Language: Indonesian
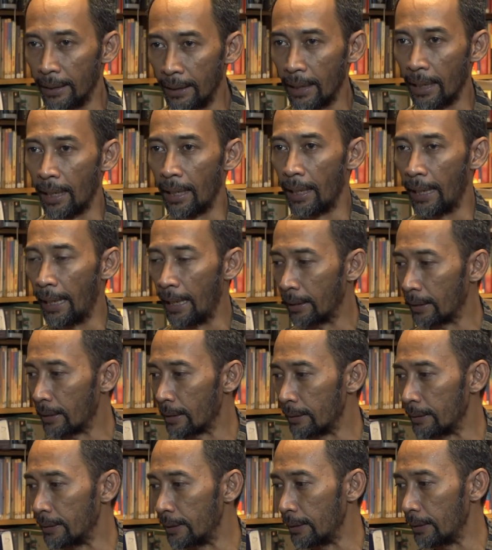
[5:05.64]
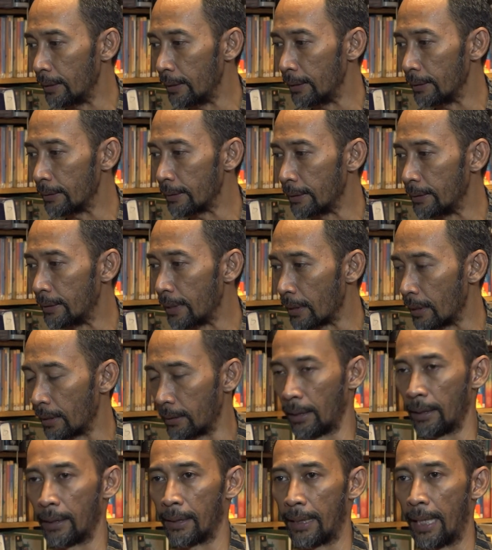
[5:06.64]
dia, energi sejarah
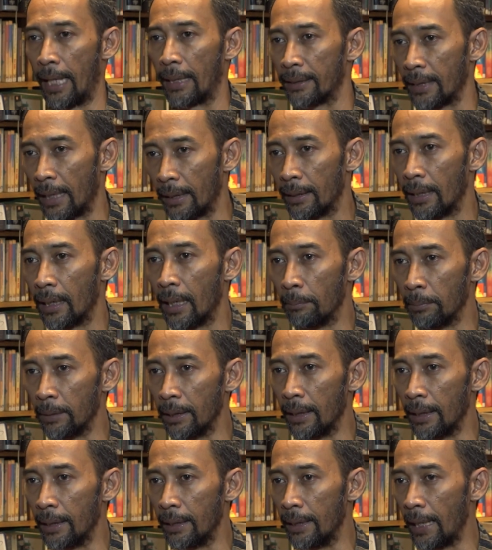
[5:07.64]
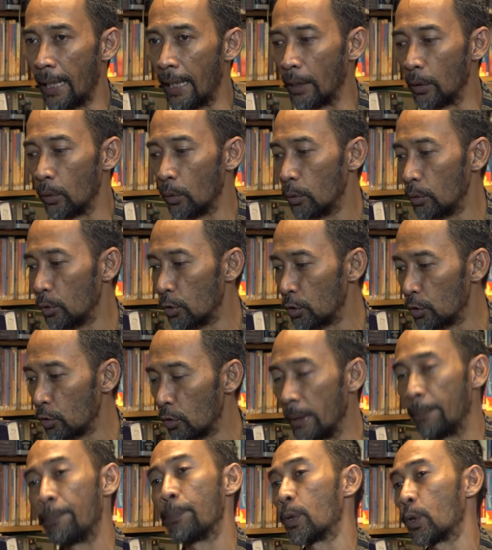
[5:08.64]
kekerasan dalam diri dia itu
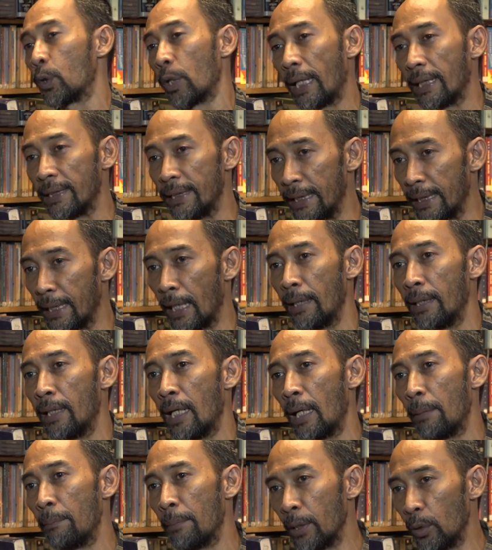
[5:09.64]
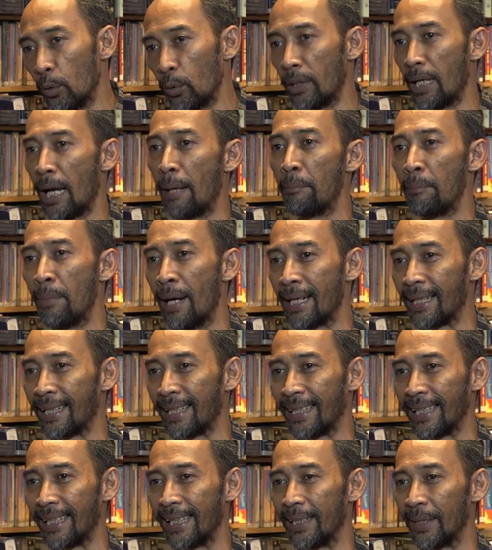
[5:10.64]
justru diproyeksikan dalam bentuk gambar
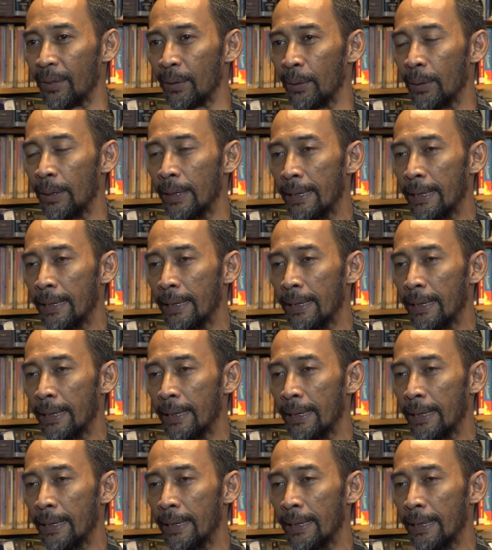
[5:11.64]
gitu.